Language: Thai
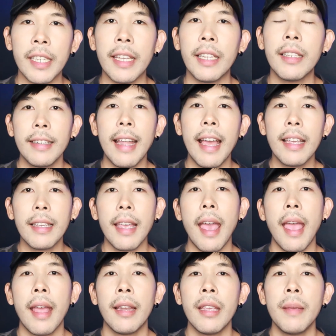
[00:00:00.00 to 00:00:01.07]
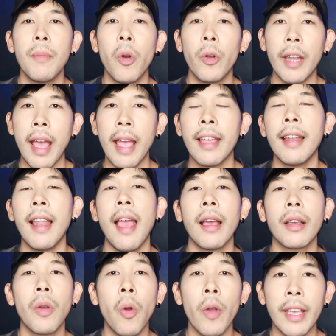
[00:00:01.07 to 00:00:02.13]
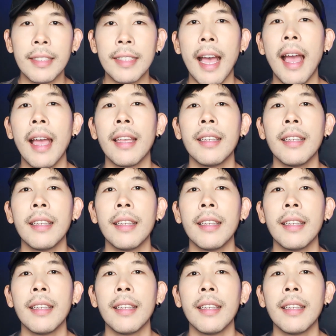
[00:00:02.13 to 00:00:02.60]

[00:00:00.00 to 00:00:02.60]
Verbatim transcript: ชนิด ได้แก่ลิโมไน์และโกเอไท